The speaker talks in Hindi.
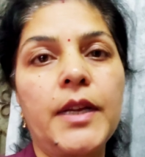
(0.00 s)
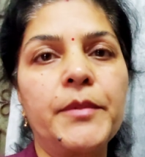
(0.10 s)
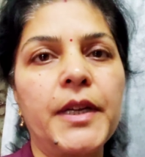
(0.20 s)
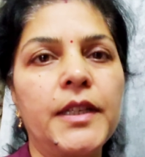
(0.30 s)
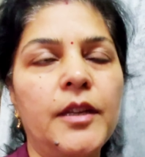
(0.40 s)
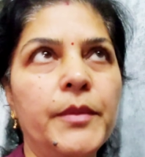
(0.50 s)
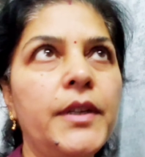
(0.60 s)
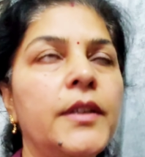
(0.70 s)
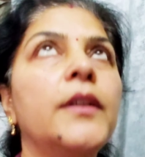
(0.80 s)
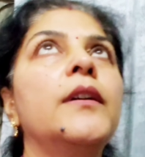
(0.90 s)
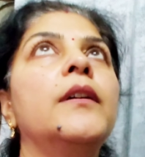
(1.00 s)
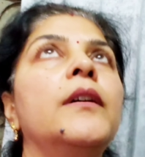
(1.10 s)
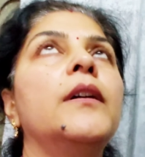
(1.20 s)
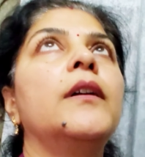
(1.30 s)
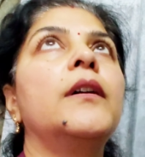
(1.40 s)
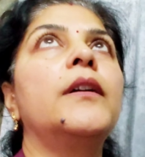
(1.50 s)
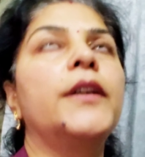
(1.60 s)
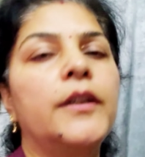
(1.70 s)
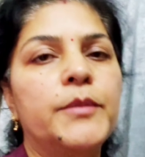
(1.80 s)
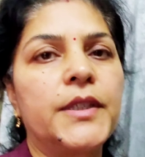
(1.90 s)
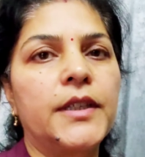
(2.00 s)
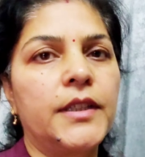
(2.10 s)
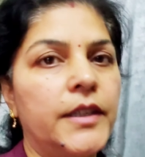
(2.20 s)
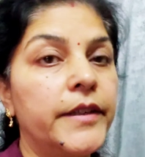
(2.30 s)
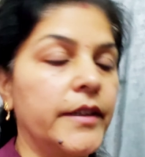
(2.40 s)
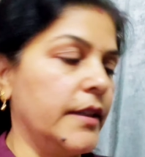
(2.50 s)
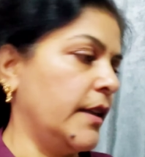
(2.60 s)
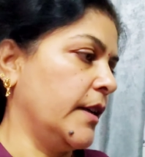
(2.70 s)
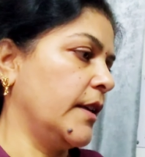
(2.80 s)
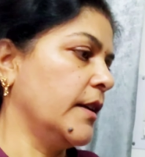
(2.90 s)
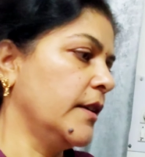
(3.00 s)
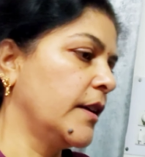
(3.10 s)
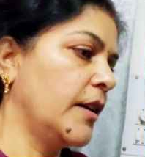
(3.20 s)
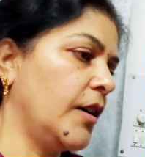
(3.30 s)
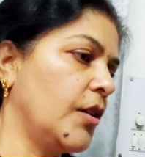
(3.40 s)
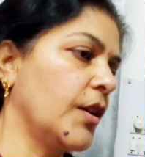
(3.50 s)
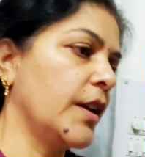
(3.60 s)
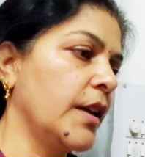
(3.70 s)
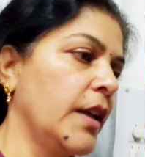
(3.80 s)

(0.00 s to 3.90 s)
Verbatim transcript: टाइम गई थी मैं डेढ़ बजे गई थी डेढ़ घंटा लग गया और